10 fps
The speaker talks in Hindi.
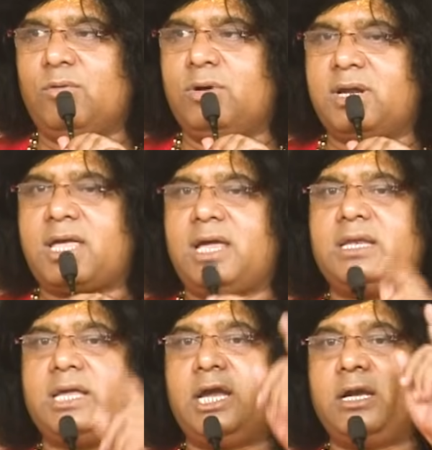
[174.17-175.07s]
उनके
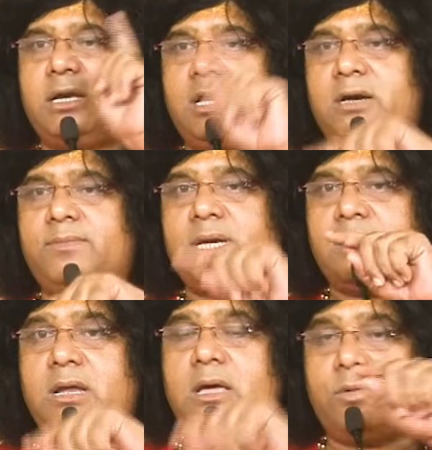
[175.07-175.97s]
लिए डेढ़
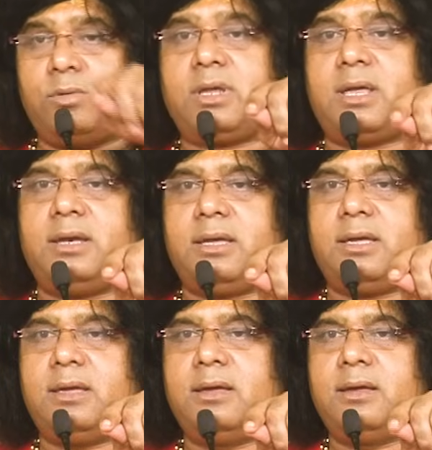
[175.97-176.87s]
महीना उनके
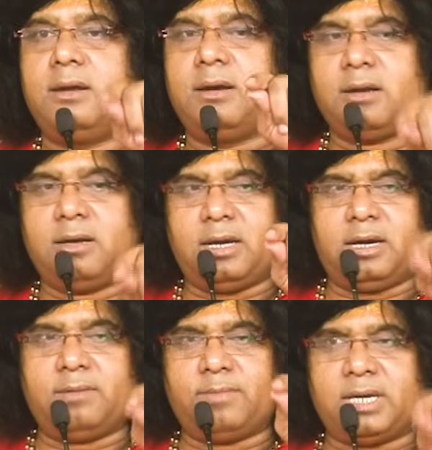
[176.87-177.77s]
लिए
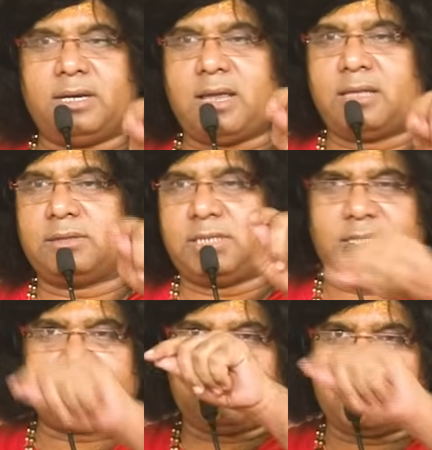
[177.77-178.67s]
डेढ़ महीना
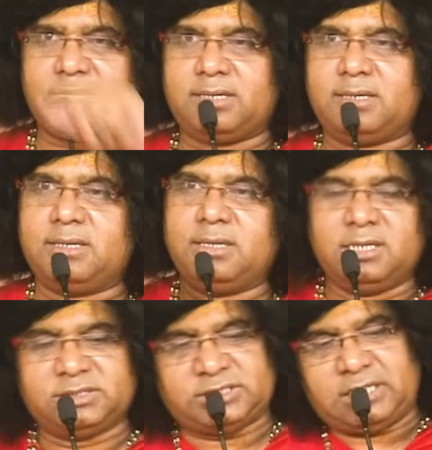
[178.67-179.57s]
तीर्थ में
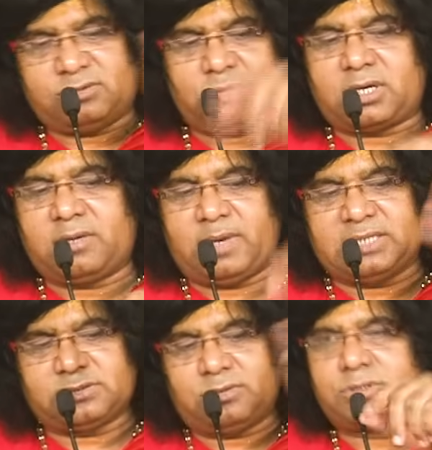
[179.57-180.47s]
संतों के
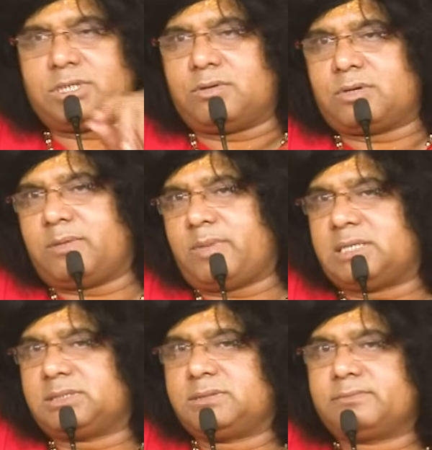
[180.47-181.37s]
पास गुरुजनों के
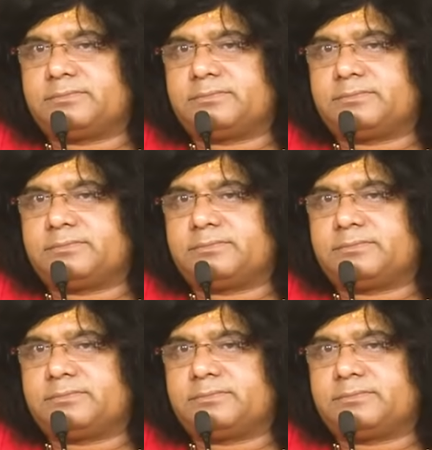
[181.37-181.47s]
पास